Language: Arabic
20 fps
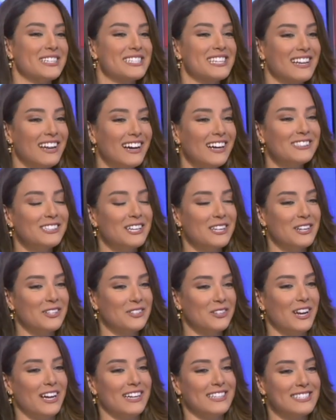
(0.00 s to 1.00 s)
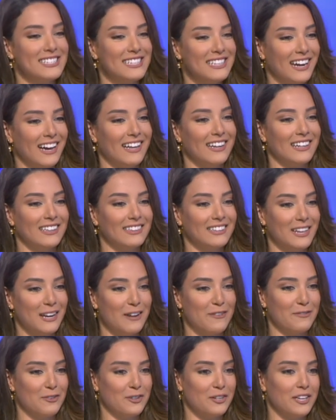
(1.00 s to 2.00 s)
بس الاخطر انه رح تصير على
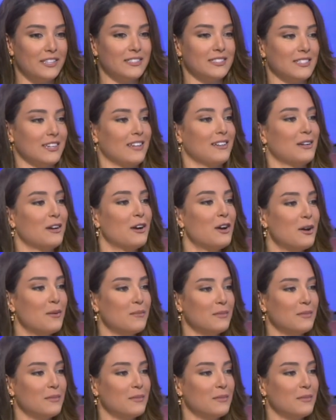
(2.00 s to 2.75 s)
التليفونات يعني